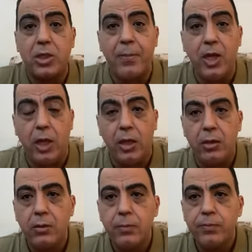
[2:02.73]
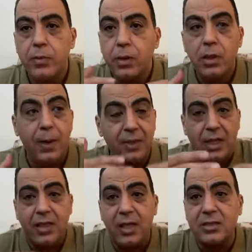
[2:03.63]
طبيعي لما
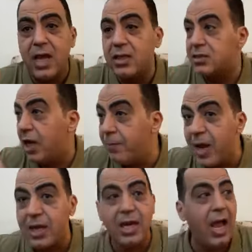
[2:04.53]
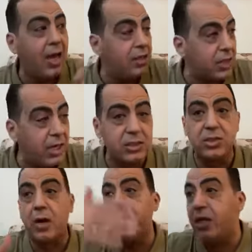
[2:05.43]
تأدي اداء سيء زي البنك الاهلي زي
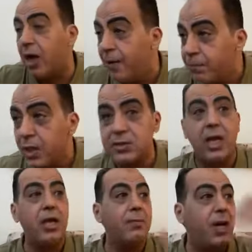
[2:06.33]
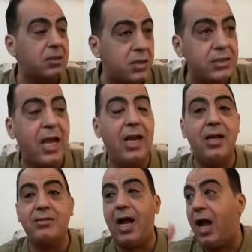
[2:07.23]
سيراميكا زي المصري زي
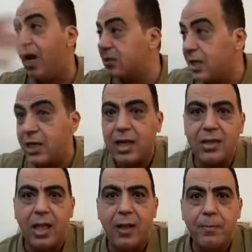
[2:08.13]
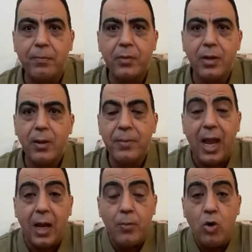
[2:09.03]
الاتحاد زي كده
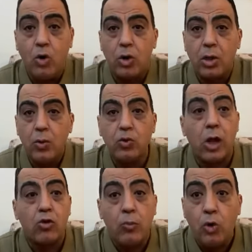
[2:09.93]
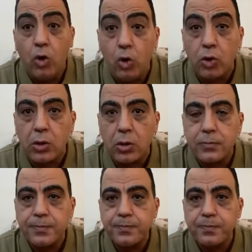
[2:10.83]
بيهاجموك وده الجمهور
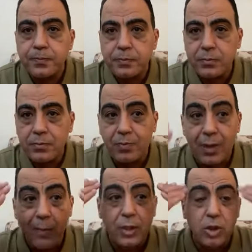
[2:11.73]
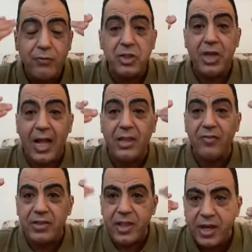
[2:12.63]
ما شفتش حد في
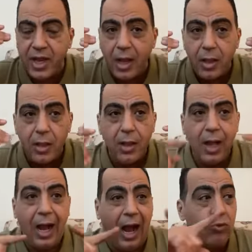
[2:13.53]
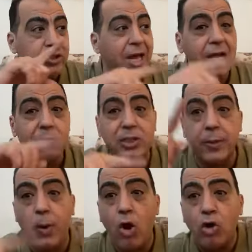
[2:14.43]
الدنيا عاوزانا نمسك
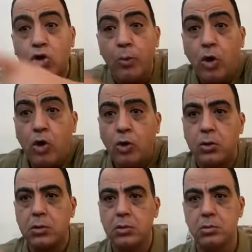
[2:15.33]
بق الجمهور